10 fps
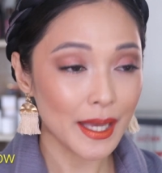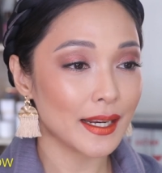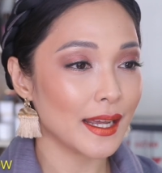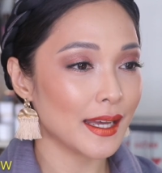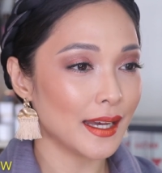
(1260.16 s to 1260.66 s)

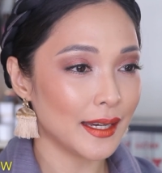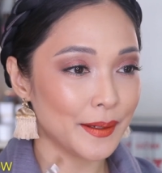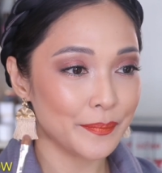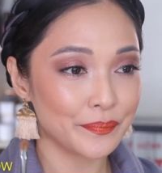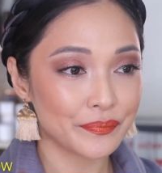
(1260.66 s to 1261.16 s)
Para,
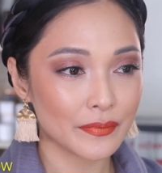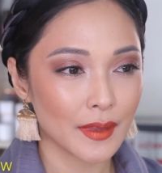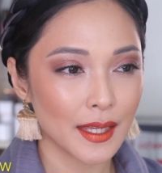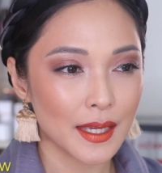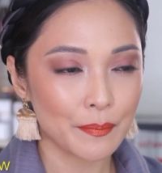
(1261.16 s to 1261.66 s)
um,
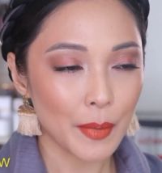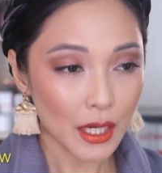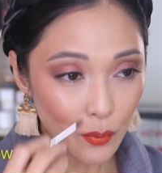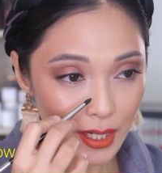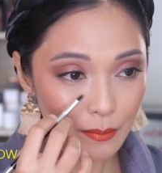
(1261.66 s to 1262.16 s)

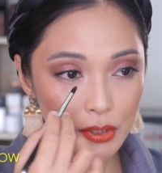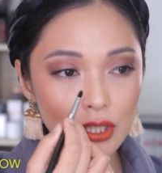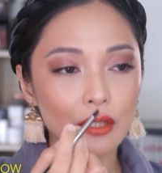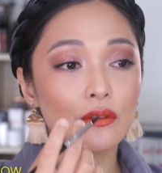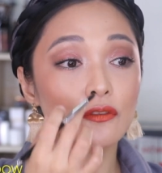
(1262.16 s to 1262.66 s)
para walang
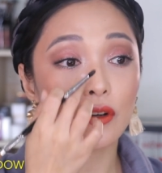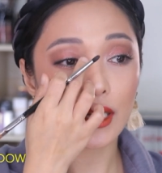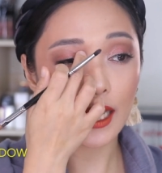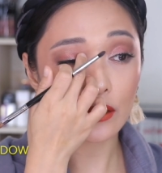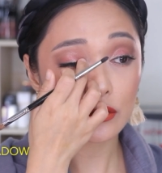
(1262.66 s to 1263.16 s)
masyadong
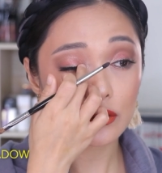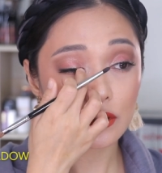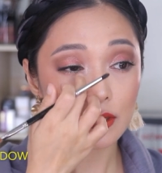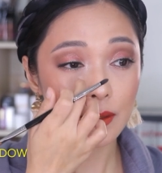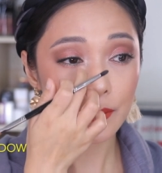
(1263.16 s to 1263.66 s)

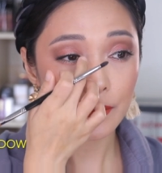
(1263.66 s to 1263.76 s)
fallouts.